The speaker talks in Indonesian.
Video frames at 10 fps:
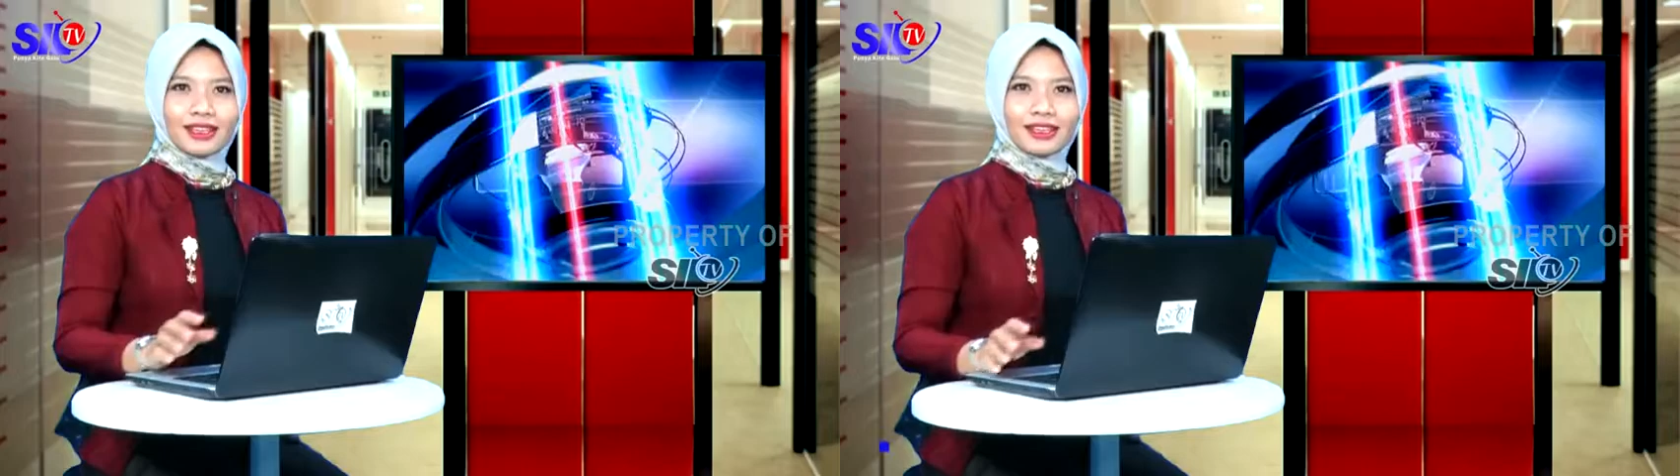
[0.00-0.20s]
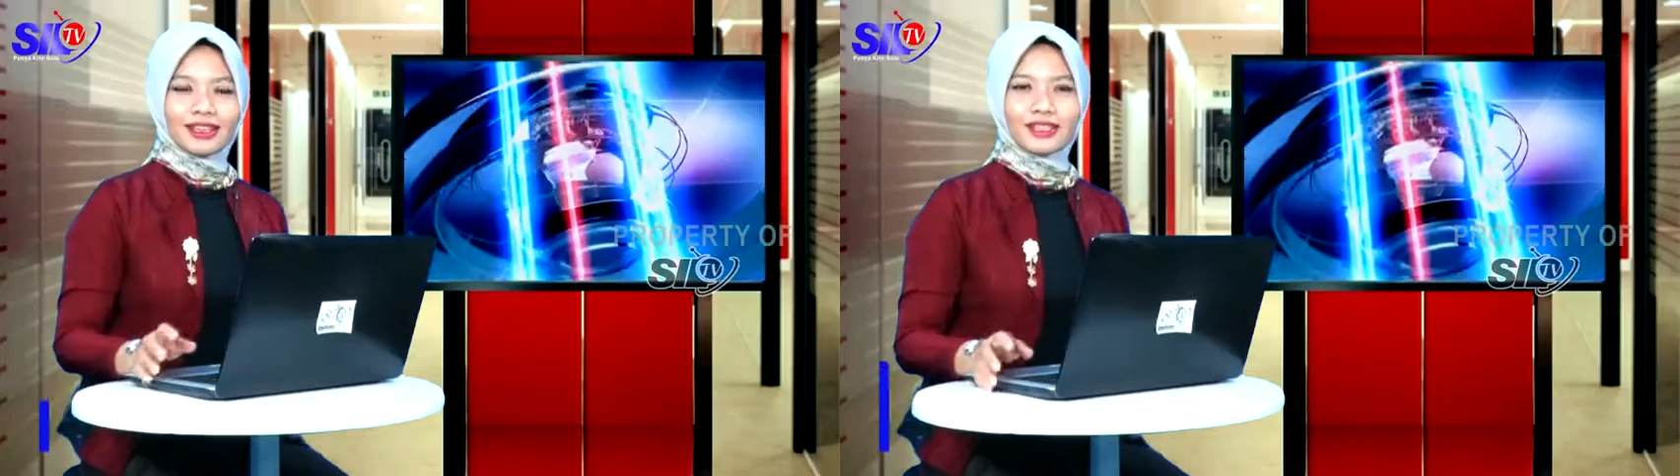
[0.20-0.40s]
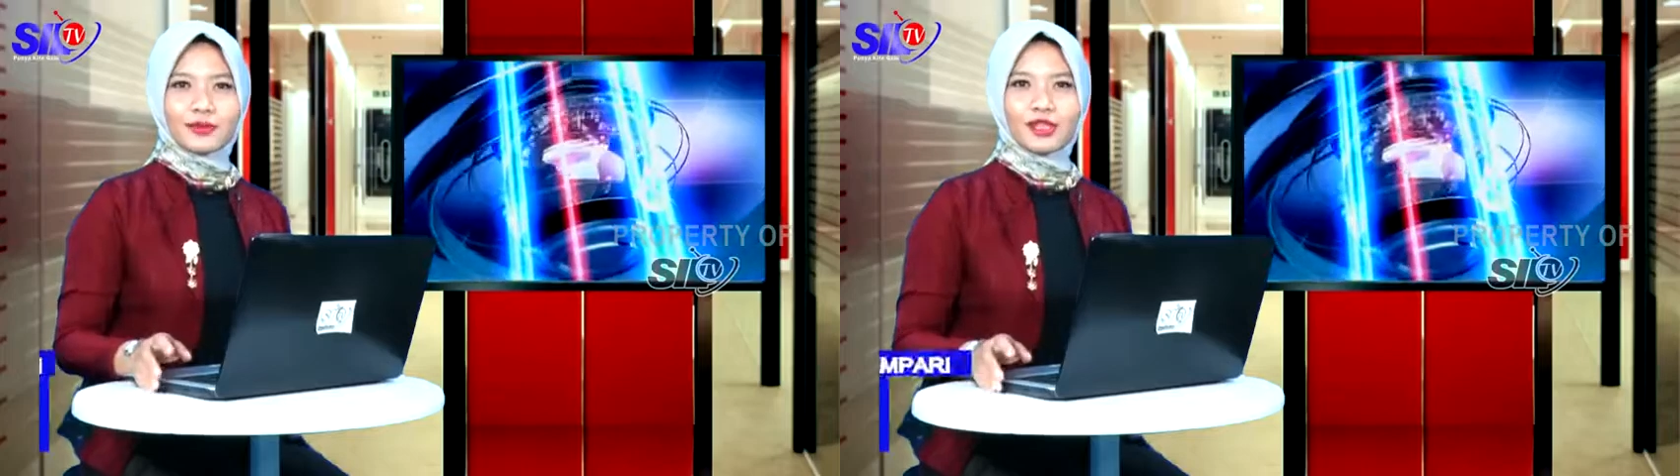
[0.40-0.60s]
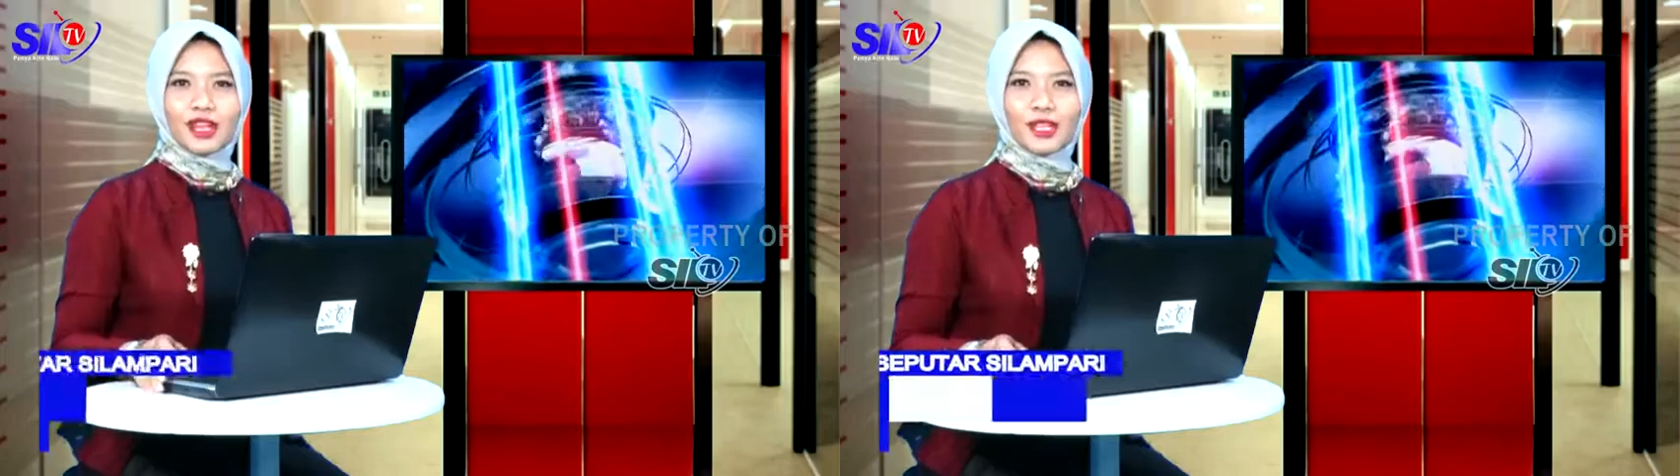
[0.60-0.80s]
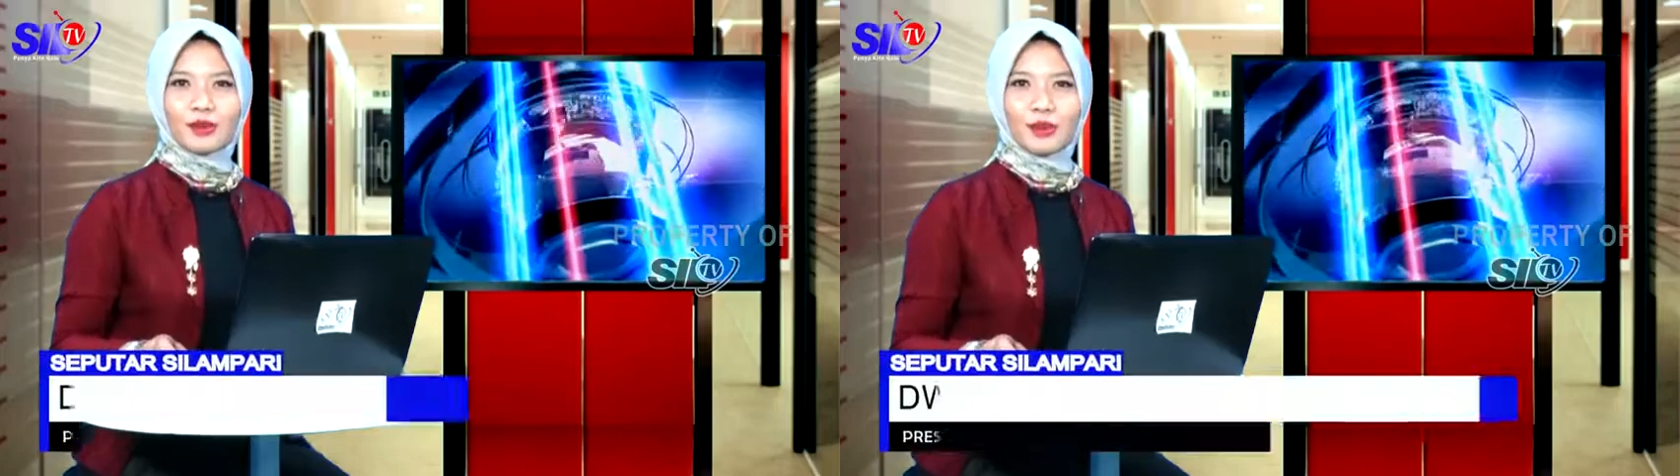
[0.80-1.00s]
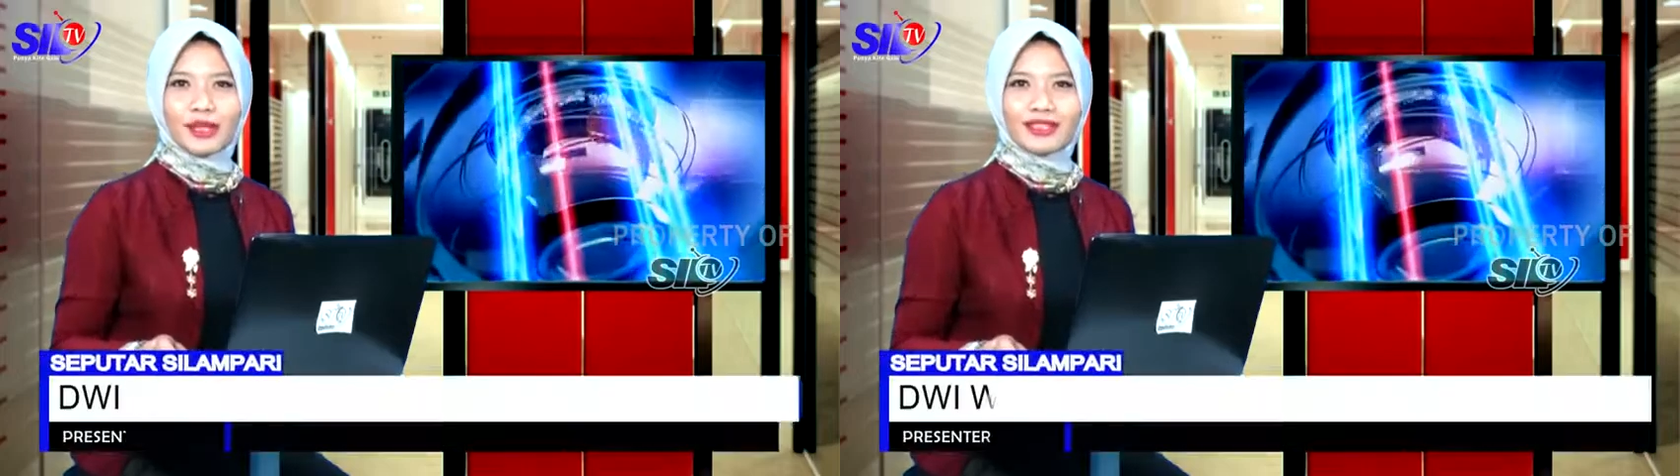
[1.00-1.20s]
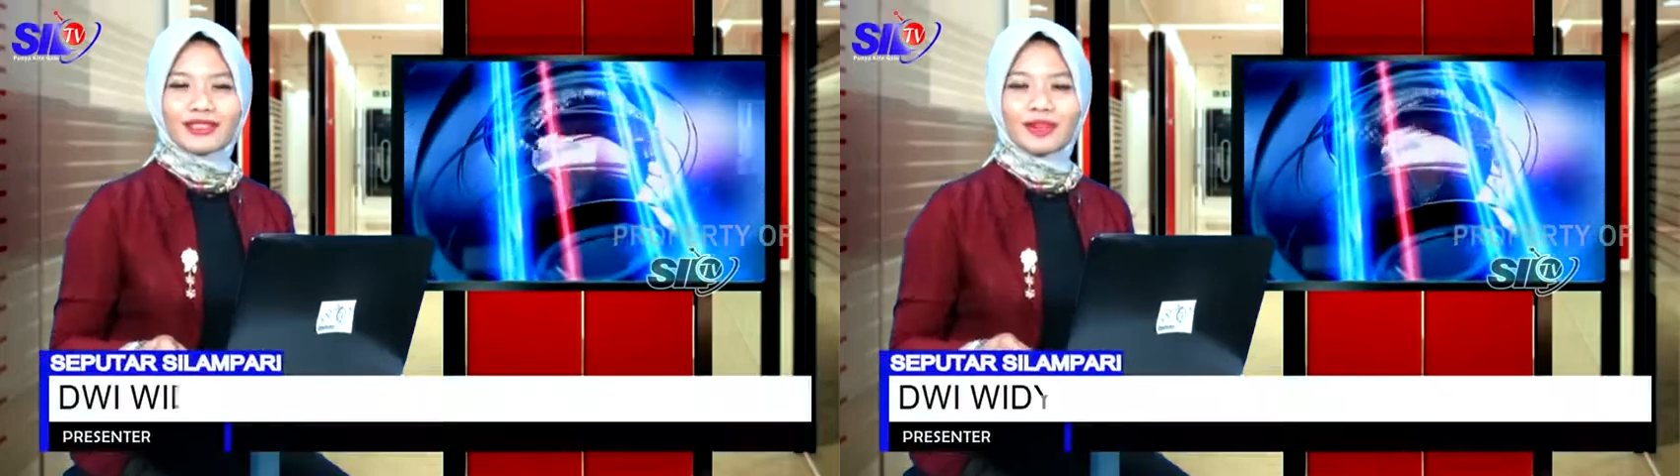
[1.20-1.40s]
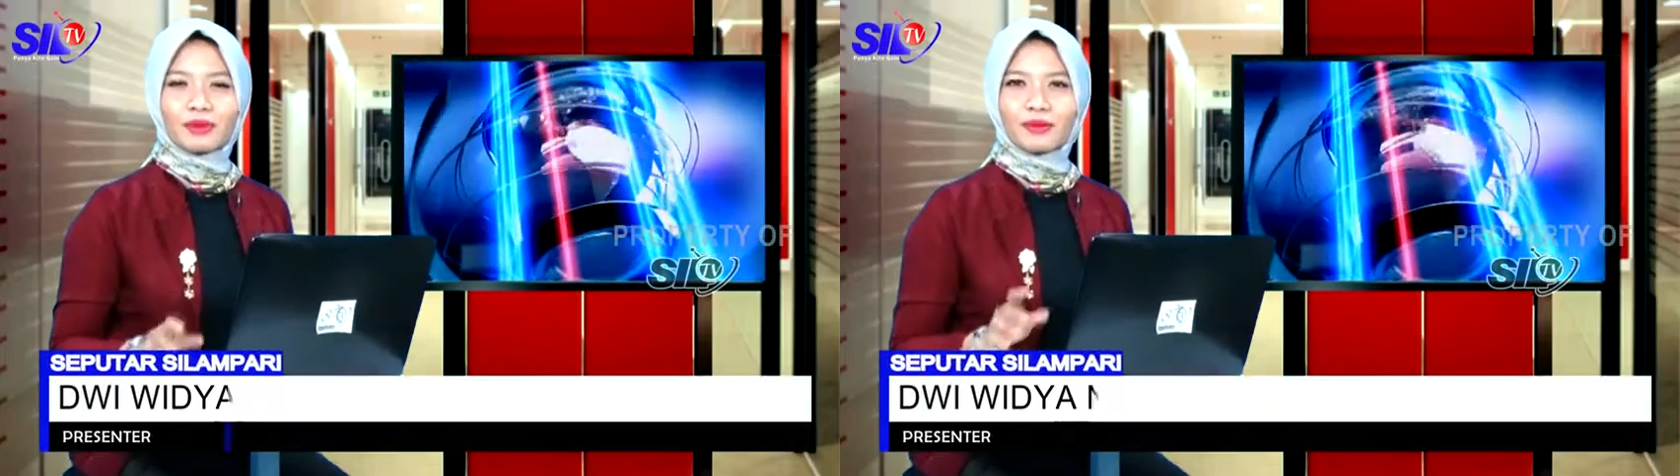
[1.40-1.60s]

Ya, sementara itu pemirsa